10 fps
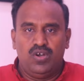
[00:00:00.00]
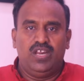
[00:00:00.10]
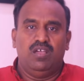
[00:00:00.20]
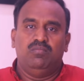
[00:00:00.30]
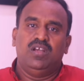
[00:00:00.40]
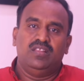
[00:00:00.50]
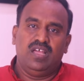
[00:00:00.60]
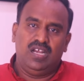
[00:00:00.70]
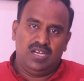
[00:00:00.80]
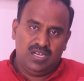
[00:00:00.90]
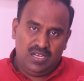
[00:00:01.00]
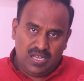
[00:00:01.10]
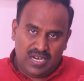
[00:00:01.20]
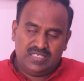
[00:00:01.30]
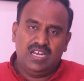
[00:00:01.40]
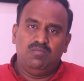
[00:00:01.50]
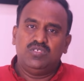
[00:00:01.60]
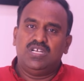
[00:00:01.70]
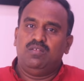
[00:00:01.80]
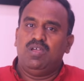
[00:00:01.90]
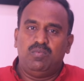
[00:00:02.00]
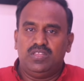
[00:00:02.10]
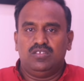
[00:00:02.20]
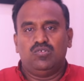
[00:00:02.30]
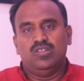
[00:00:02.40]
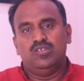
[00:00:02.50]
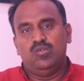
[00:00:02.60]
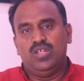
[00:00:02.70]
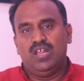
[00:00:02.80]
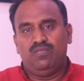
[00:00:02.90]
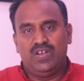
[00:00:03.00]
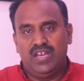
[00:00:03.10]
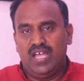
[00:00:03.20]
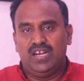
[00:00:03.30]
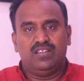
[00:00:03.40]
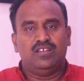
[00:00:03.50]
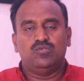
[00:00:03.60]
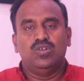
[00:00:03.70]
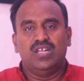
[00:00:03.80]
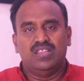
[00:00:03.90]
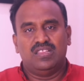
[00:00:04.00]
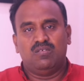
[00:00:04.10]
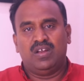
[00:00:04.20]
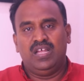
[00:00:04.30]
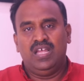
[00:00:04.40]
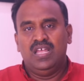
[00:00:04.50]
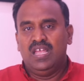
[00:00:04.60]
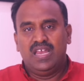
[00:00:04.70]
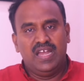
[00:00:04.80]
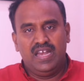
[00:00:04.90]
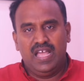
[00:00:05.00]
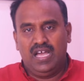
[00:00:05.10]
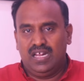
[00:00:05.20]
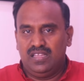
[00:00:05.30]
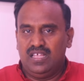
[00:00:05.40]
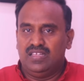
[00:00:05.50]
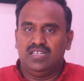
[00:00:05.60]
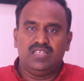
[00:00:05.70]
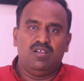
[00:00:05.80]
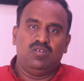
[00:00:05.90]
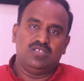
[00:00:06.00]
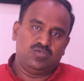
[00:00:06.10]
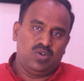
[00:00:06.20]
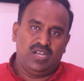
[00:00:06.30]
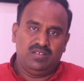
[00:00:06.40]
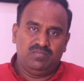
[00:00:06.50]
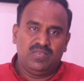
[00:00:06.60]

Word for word: ஒன்றியம் என்றுதான் அரசியலமைப்பு சட்டமே அப்படித்தான் சொல்லுது யூனியன் ஆஃப் இந்தியா என்று தான் சொல்லுகிறதே தவிர இந்தியாங்கிறது எந்த இடத்துலையும் அவங்க சொல்லலை